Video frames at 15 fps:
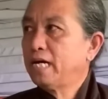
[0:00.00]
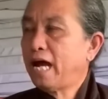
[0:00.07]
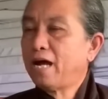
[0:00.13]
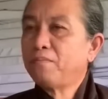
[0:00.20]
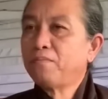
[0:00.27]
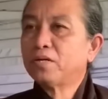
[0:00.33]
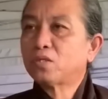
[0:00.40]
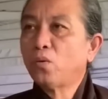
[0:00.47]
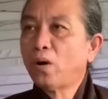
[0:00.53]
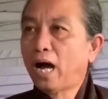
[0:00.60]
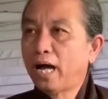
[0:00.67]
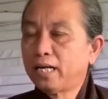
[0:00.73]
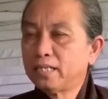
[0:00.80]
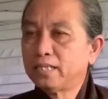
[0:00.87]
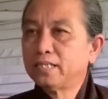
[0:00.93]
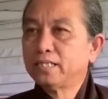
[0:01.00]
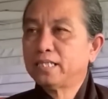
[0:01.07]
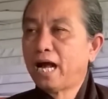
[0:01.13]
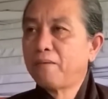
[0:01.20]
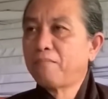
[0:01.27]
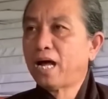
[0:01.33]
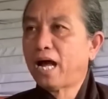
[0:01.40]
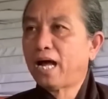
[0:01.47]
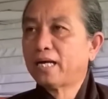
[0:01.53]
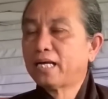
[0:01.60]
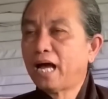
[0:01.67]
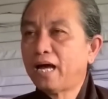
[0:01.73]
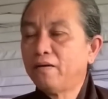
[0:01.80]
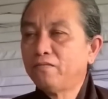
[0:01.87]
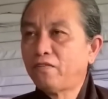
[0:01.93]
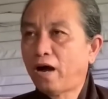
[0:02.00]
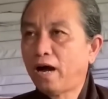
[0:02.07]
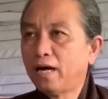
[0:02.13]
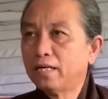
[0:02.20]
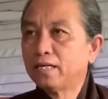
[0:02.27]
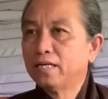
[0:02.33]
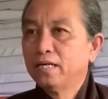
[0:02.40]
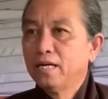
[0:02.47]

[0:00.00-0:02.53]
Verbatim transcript: ráng mà tu hành ráng mà ăn chay niệm phật